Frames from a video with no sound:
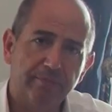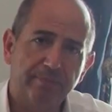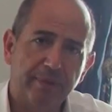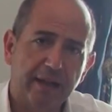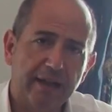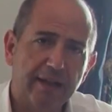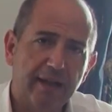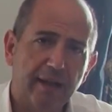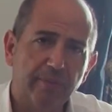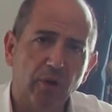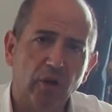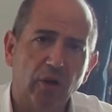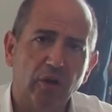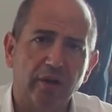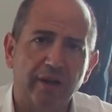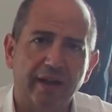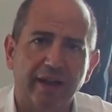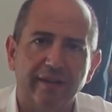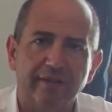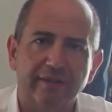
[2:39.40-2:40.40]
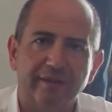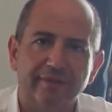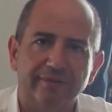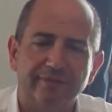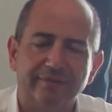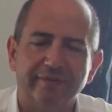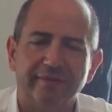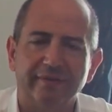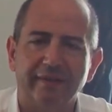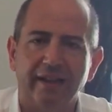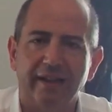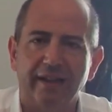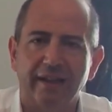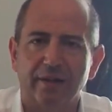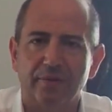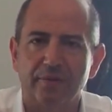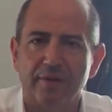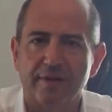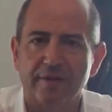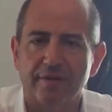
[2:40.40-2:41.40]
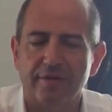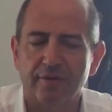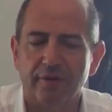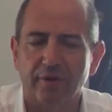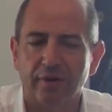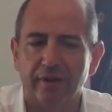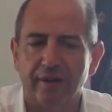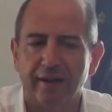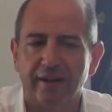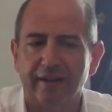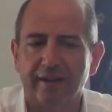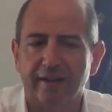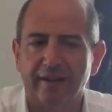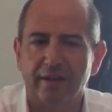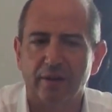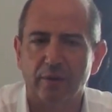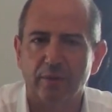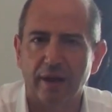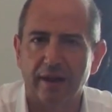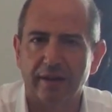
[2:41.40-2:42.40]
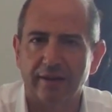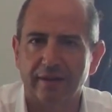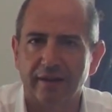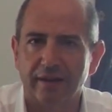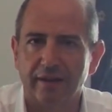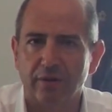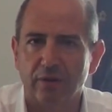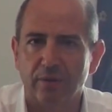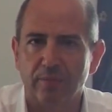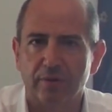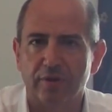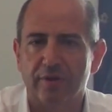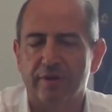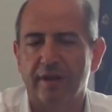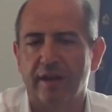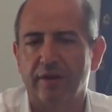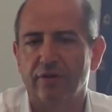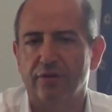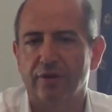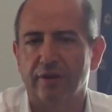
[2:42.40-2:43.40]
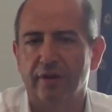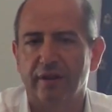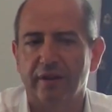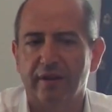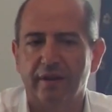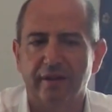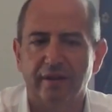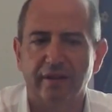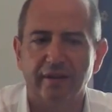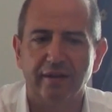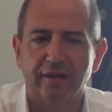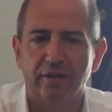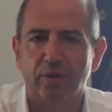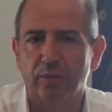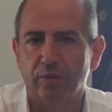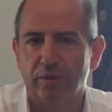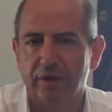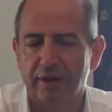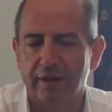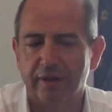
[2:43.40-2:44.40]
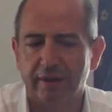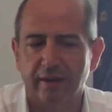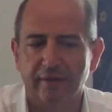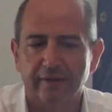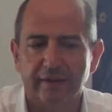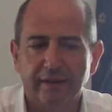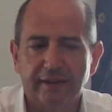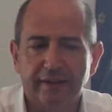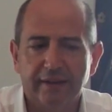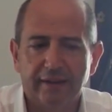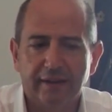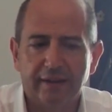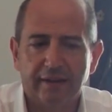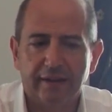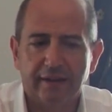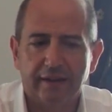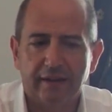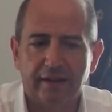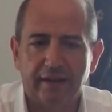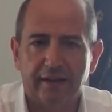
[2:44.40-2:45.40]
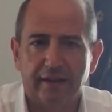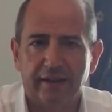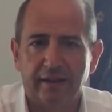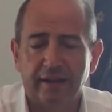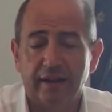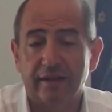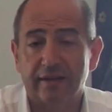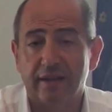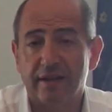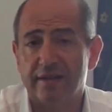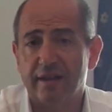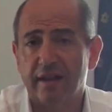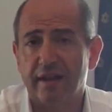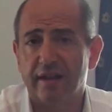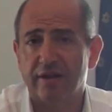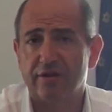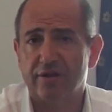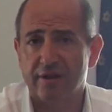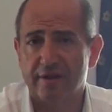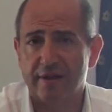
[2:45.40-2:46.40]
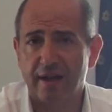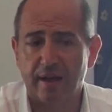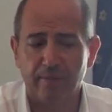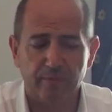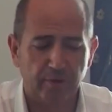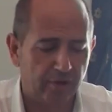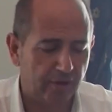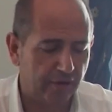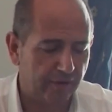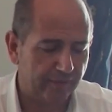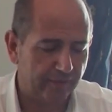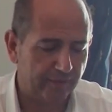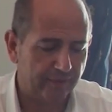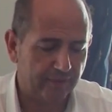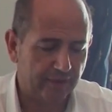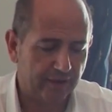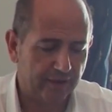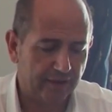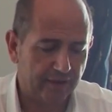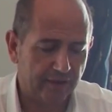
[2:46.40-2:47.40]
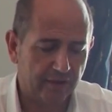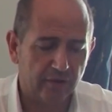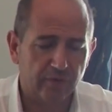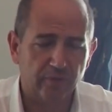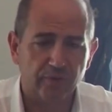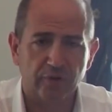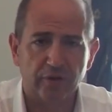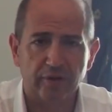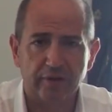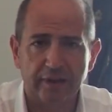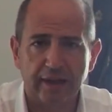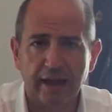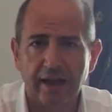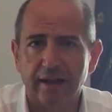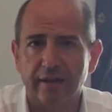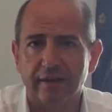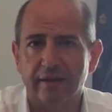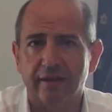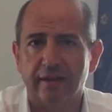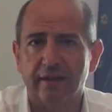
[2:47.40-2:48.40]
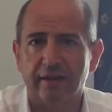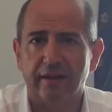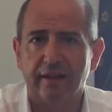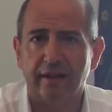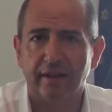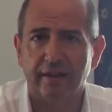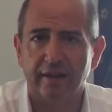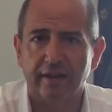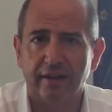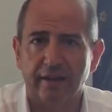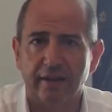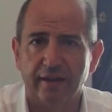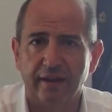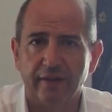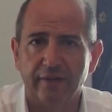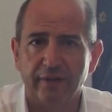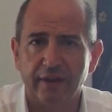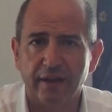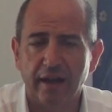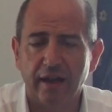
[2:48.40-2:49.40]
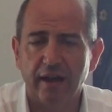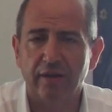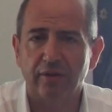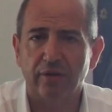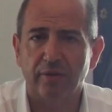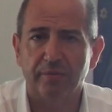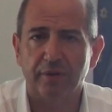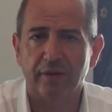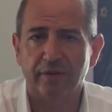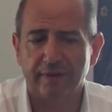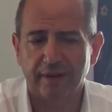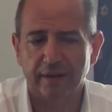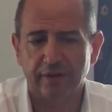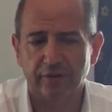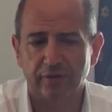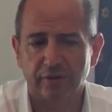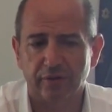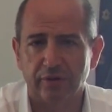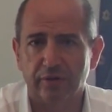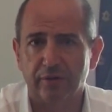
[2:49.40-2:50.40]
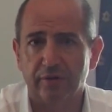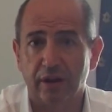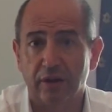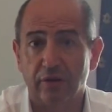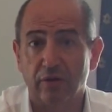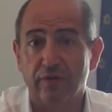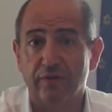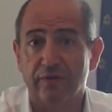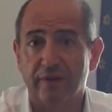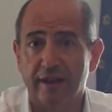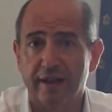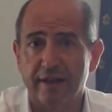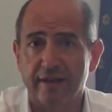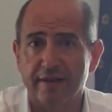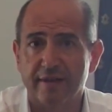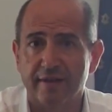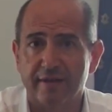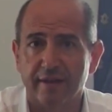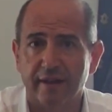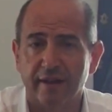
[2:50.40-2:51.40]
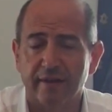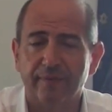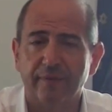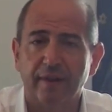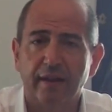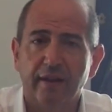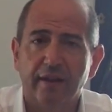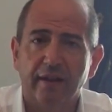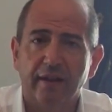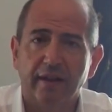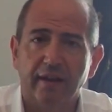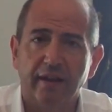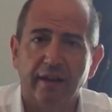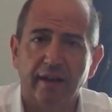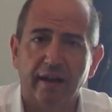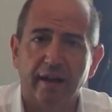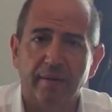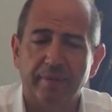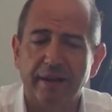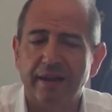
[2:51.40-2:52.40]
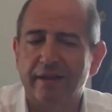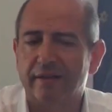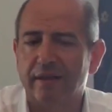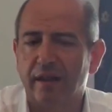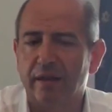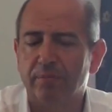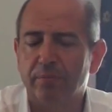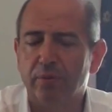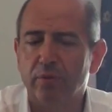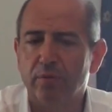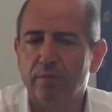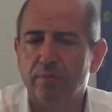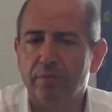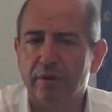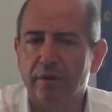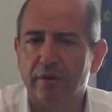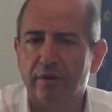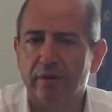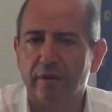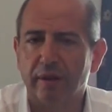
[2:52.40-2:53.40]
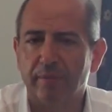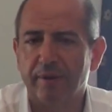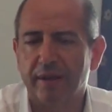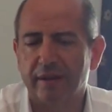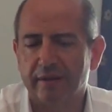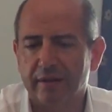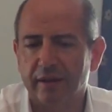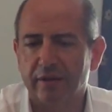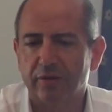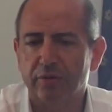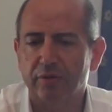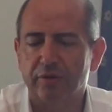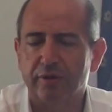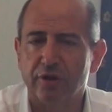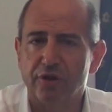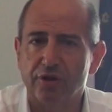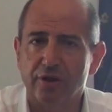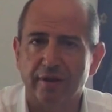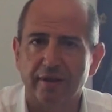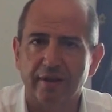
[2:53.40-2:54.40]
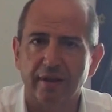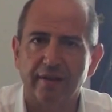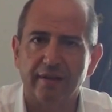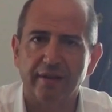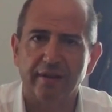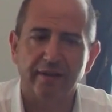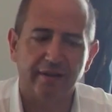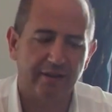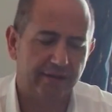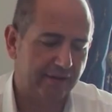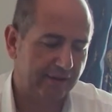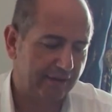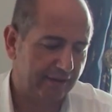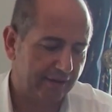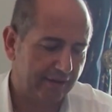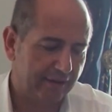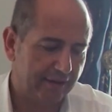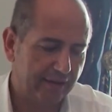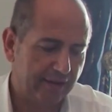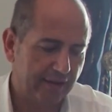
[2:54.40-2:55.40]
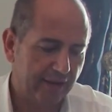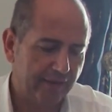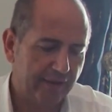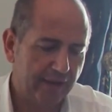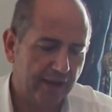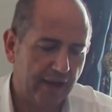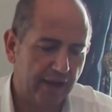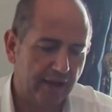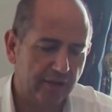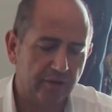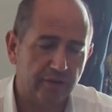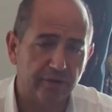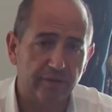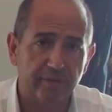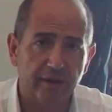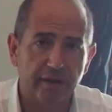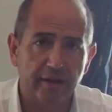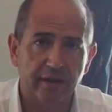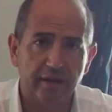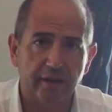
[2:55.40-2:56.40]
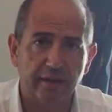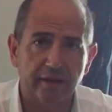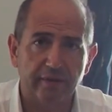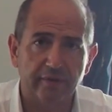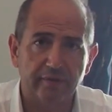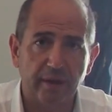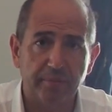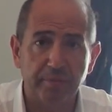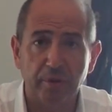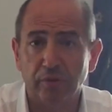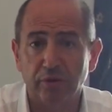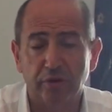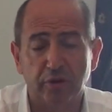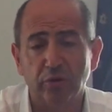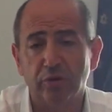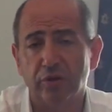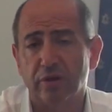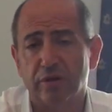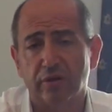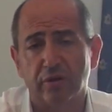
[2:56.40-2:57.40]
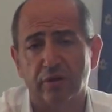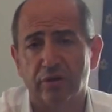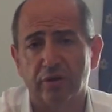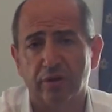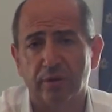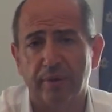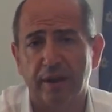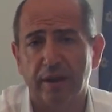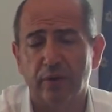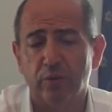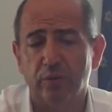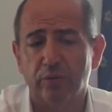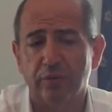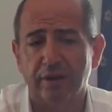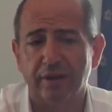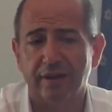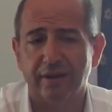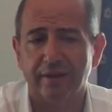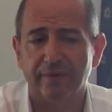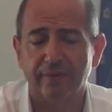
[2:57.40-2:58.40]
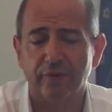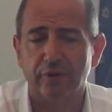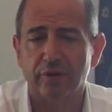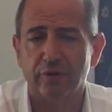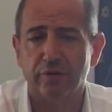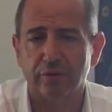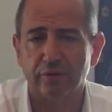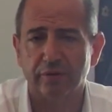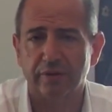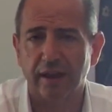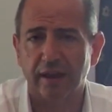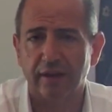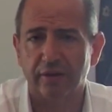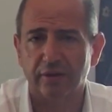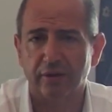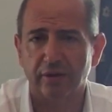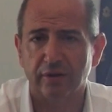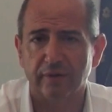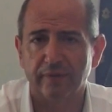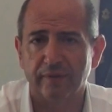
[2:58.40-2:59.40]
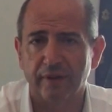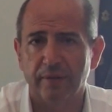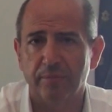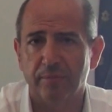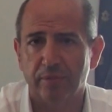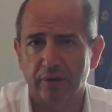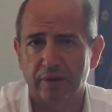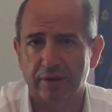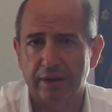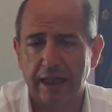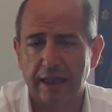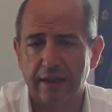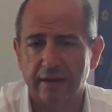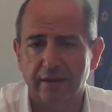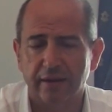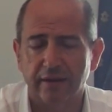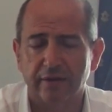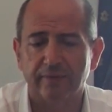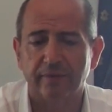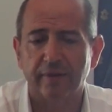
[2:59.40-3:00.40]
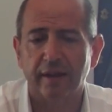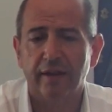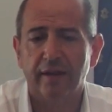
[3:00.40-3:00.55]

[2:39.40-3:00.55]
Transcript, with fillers: Parliamo ora della questione che riguarda il compostaggio di comunità. Eh, L'altra sera ci siamo mh, mm, confrontati a Lavinaio, abbiamo fatto una conferenza eh, aperta al pubblico, aperta a tutti i cittadini di, di Lavinaio e abbiamo ottenuto secondo me un, un risultato importante.